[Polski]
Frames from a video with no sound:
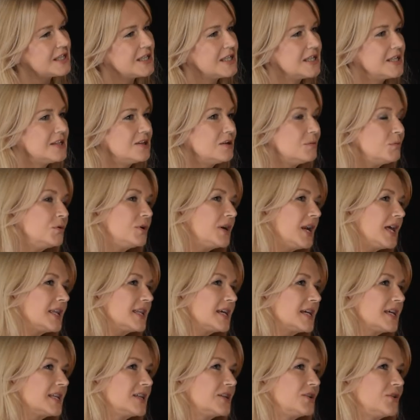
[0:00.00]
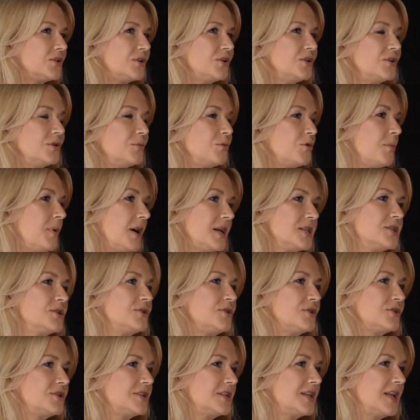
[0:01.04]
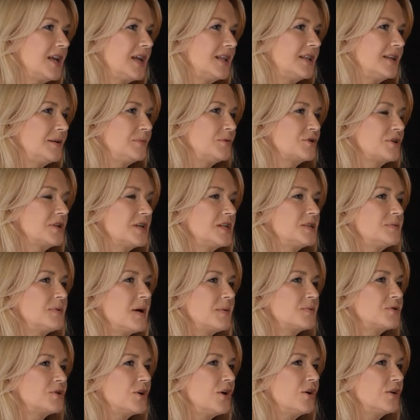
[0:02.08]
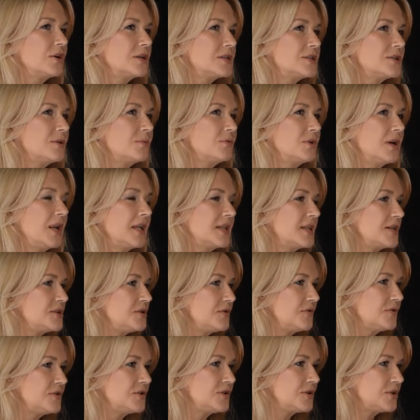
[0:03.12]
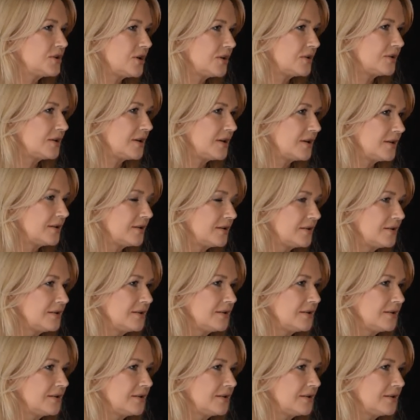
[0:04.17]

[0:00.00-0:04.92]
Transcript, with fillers: No były lata, kiedy to kino było bardzo doceniane. Może najsłabszy okres to były lata 90. XX e,